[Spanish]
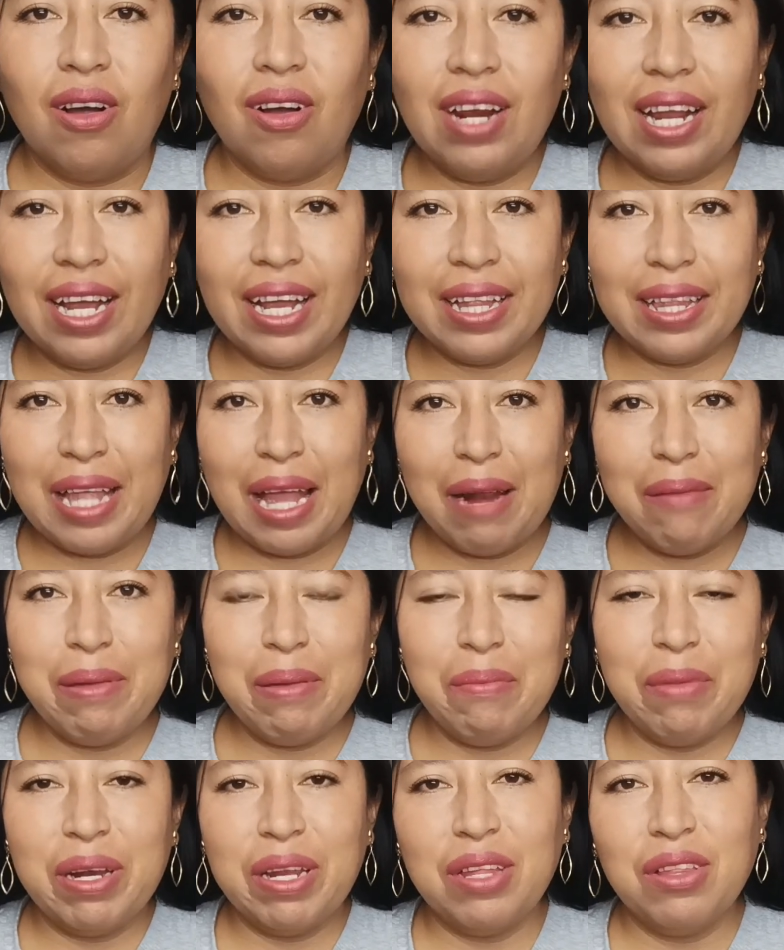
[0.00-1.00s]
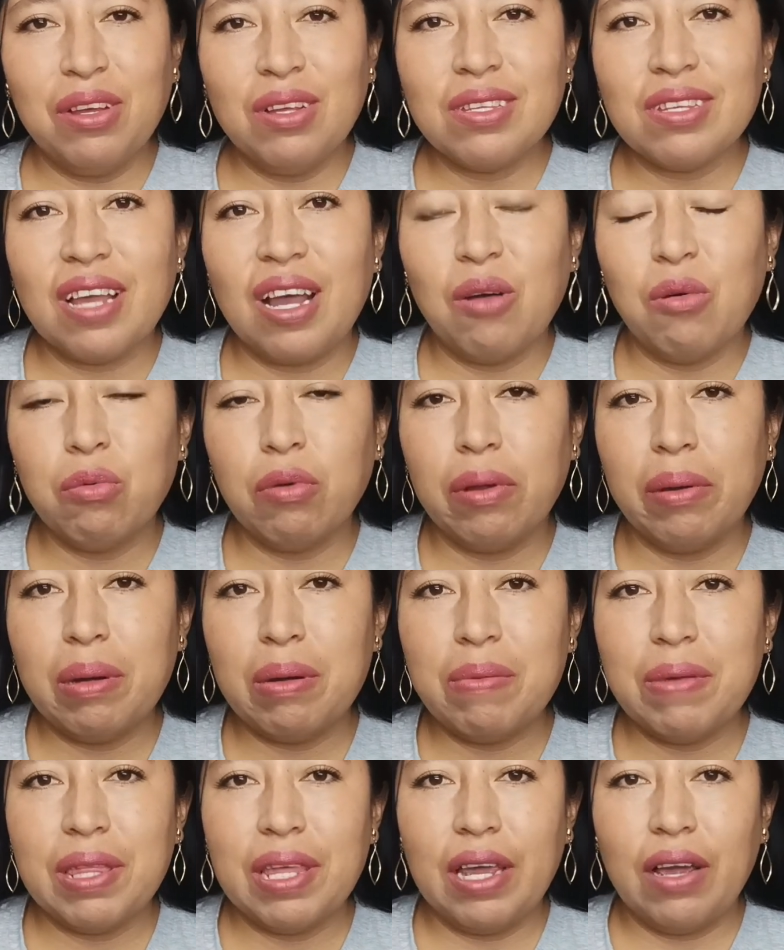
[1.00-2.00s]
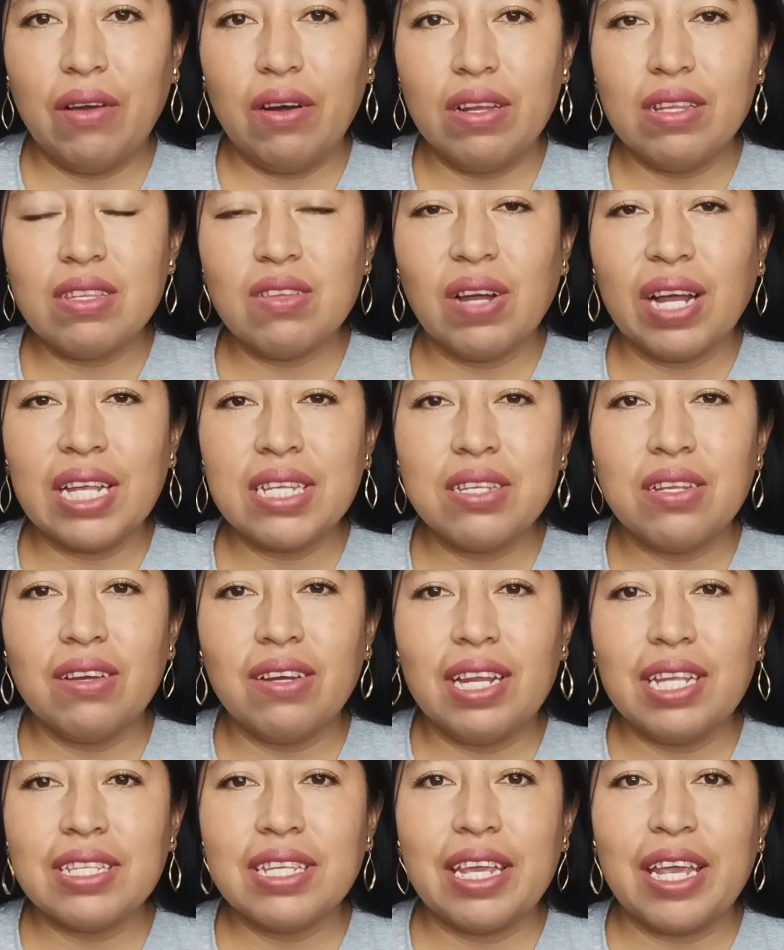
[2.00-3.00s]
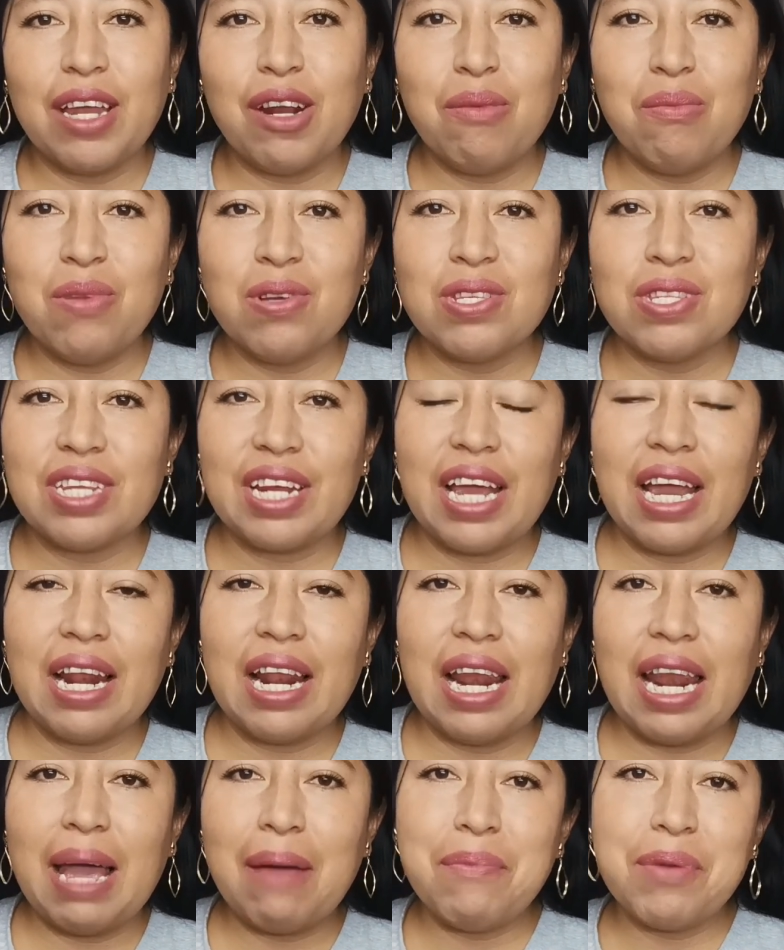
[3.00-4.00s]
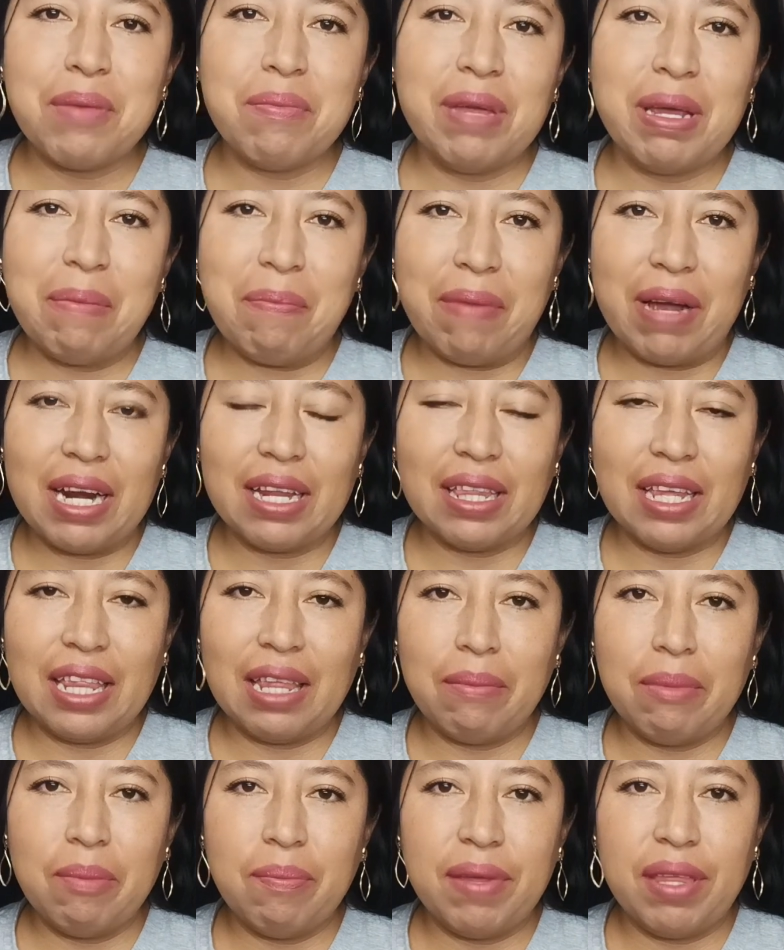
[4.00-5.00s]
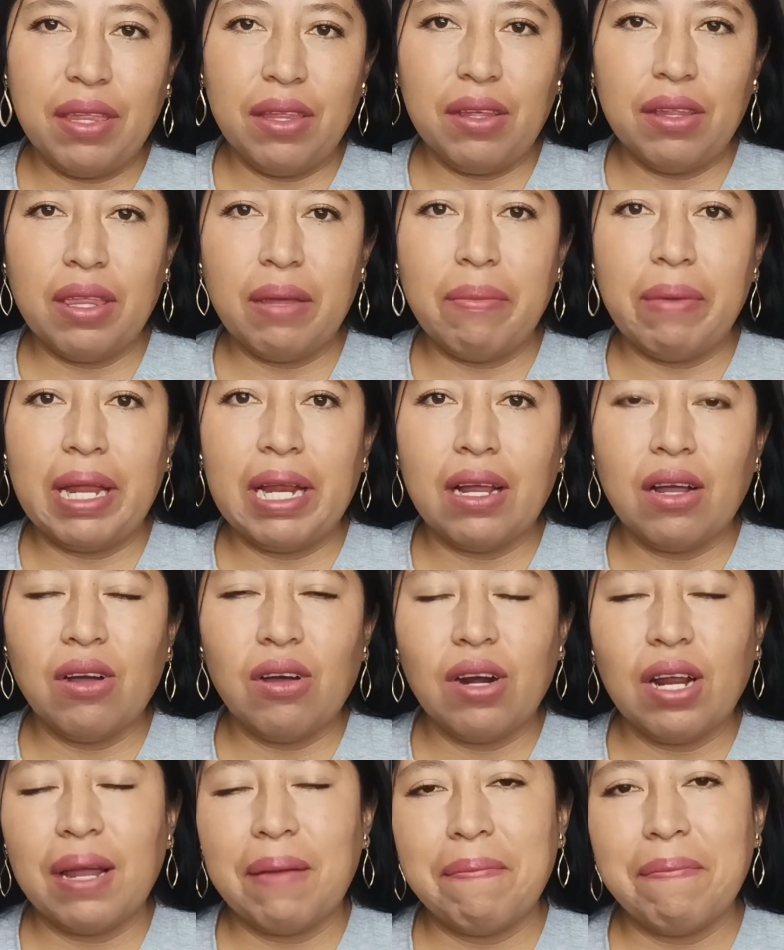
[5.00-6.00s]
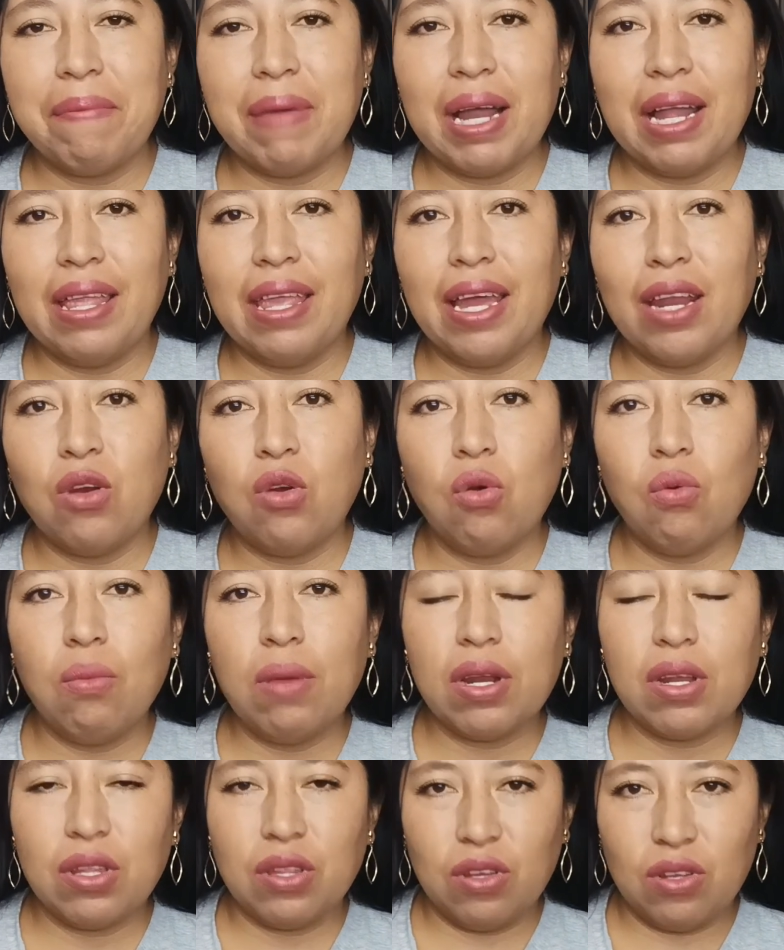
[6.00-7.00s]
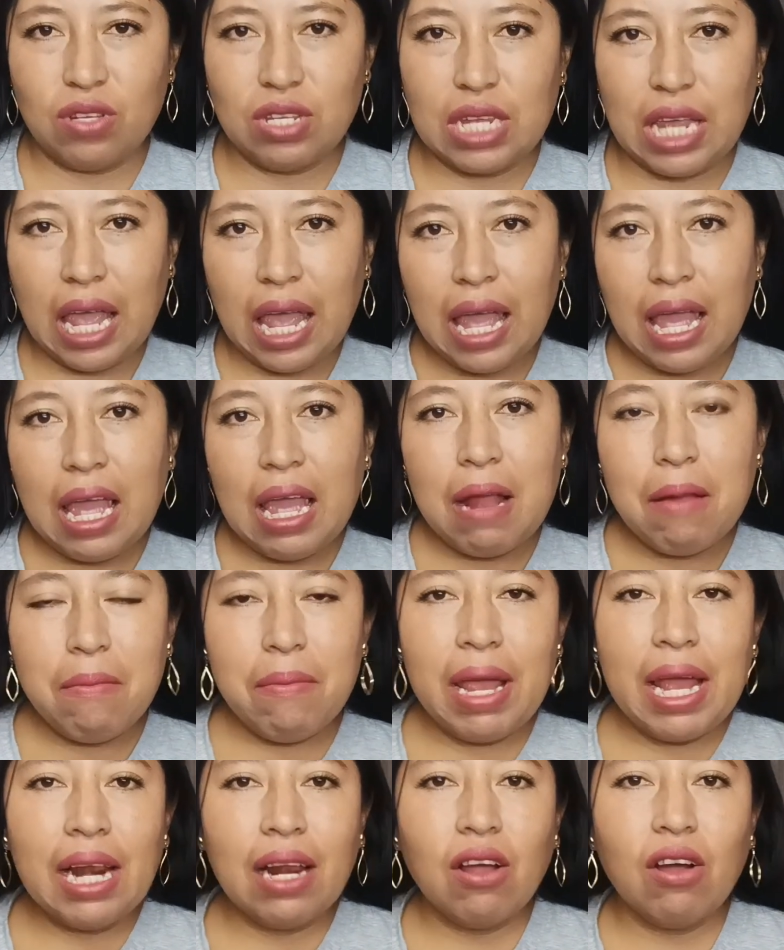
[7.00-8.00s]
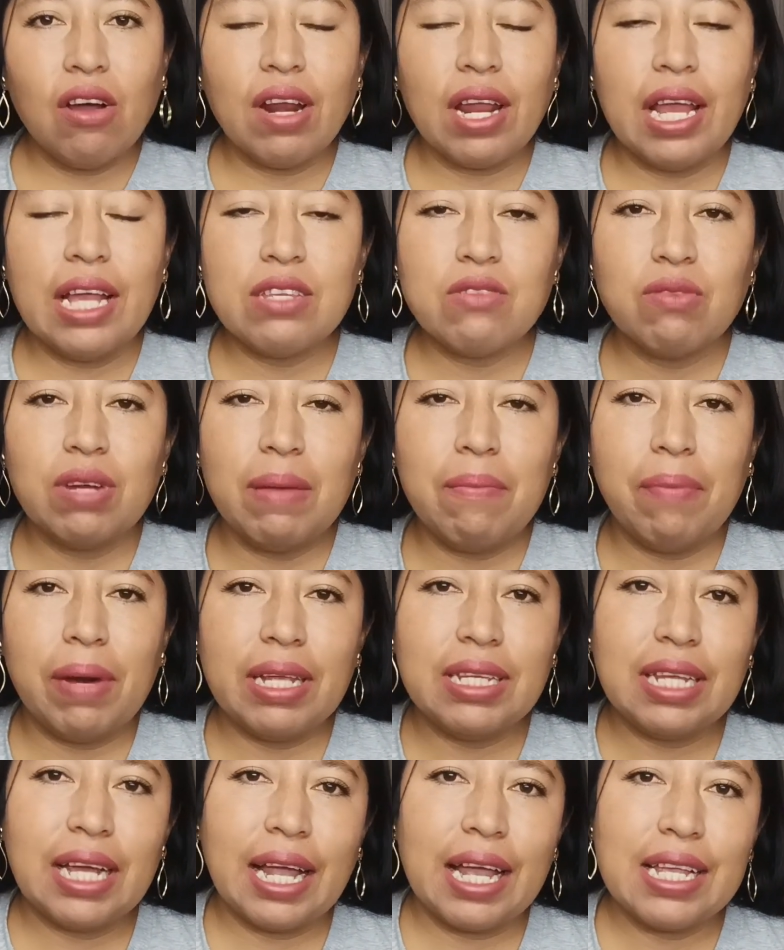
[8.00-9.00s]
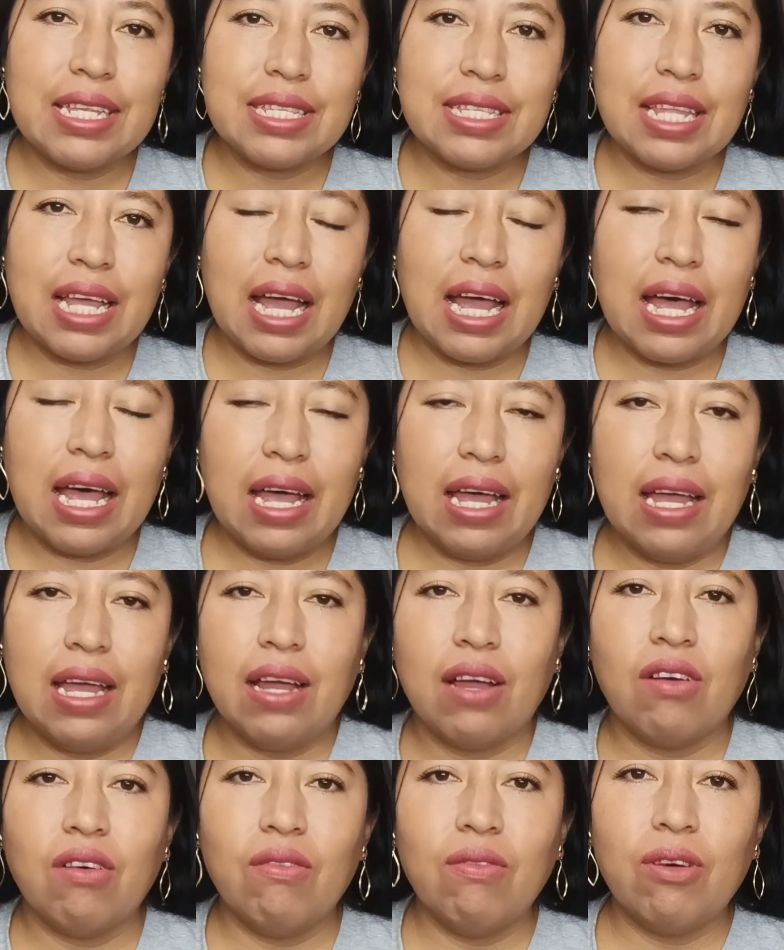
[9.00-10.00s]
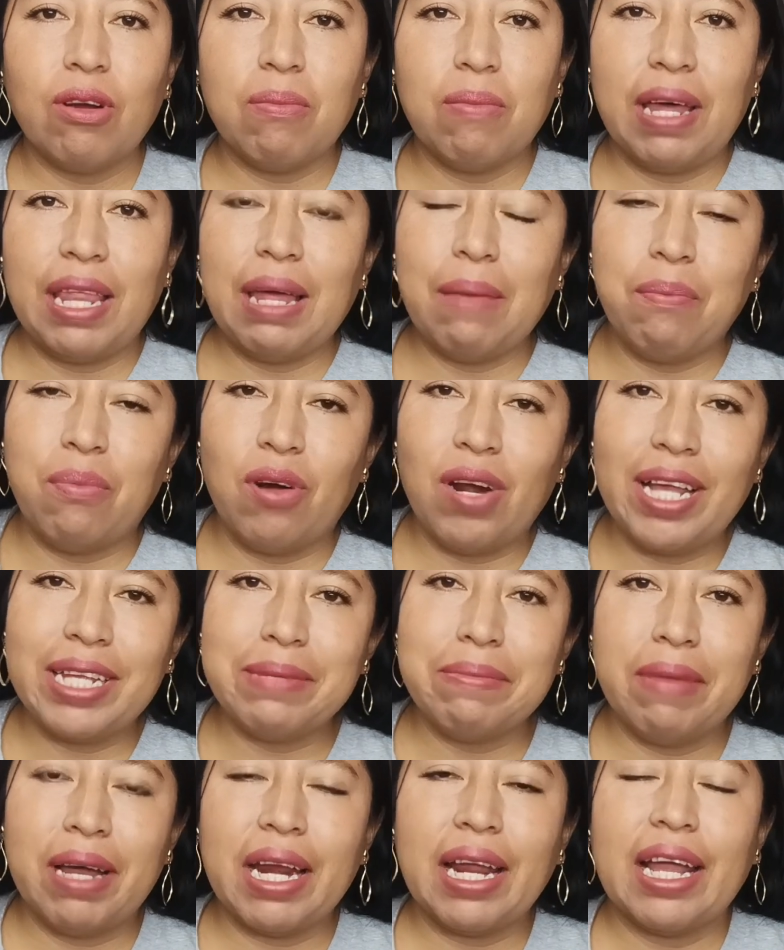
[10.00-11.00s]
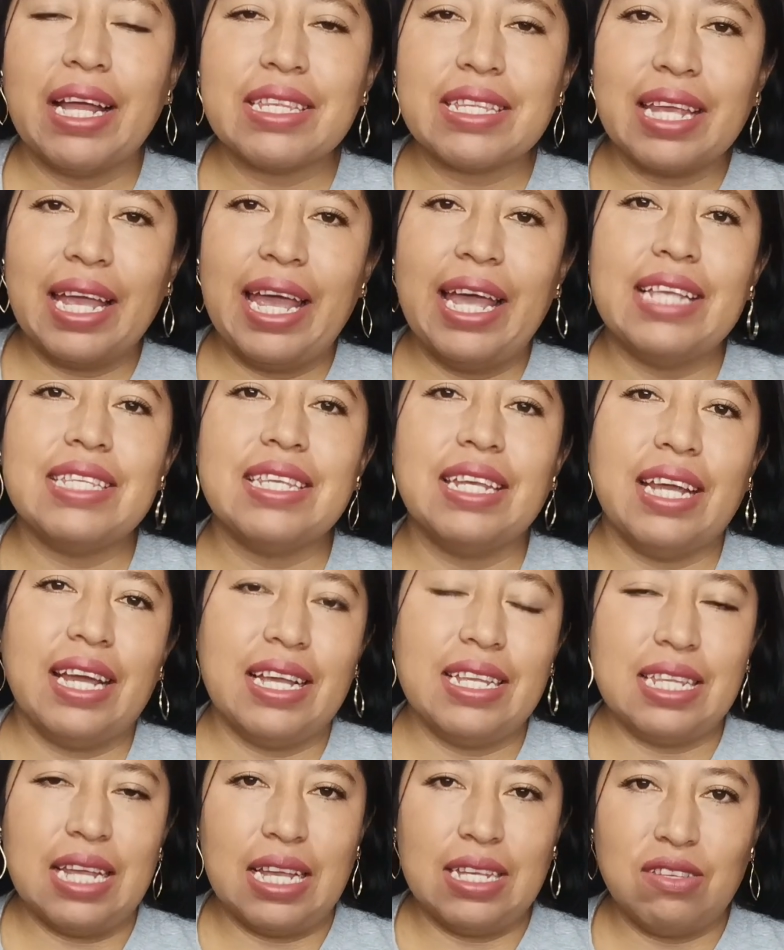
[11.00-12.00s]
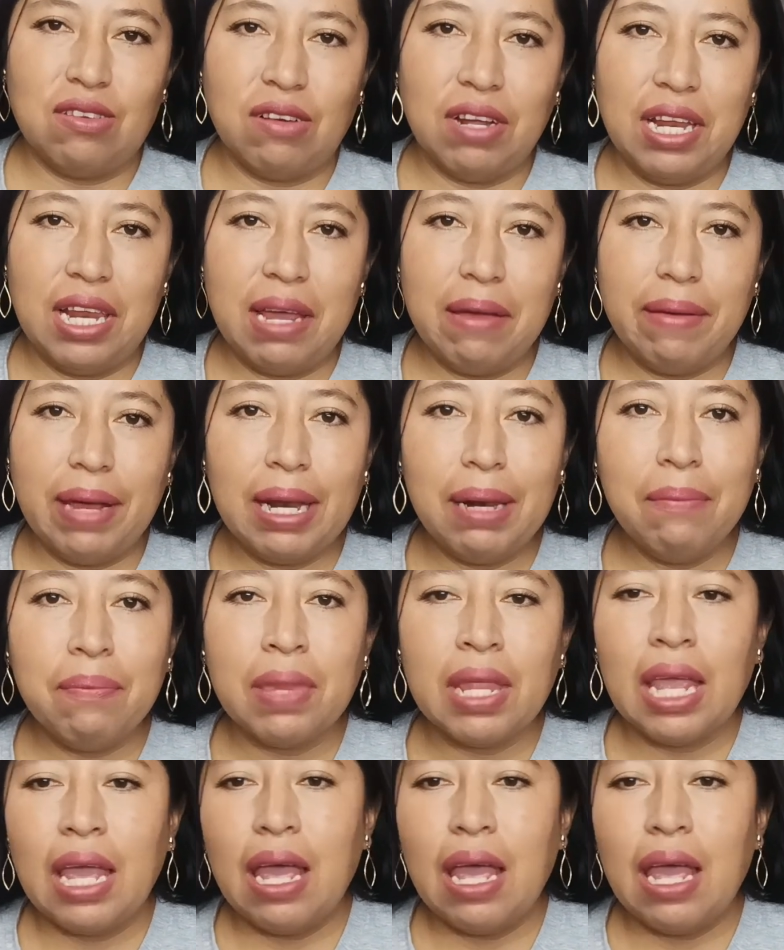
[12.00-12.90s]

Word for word: Hola, ¿qué tal? Bienvenidos a un nuevo video. En esta ocasión les quiero mostrar la primer parte de mi pedido de Belcor, campaña número 12. Belcor es una empresa que está conformada por las marcas Essica, Saison y Lebel